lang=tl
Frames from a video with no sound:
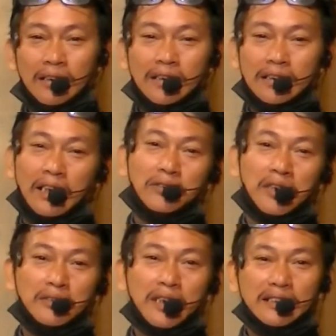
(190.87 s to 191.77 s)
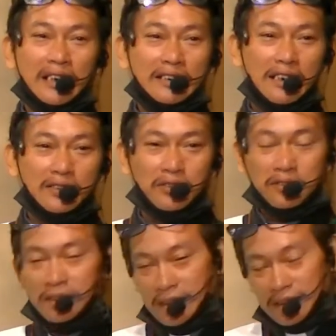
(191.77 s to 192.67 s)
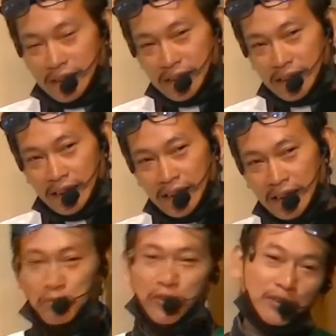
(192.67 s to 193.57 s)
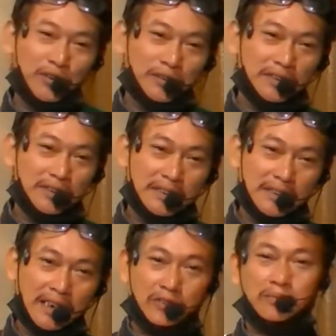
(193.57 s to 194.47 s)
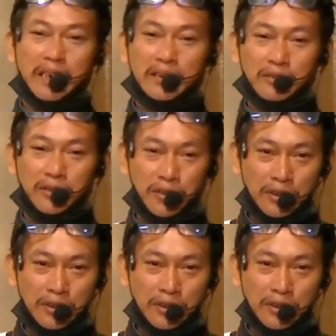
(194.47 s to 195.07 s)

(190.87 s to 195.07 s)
Naghunahuna ta sa atong labhunon, sa atong bayronon,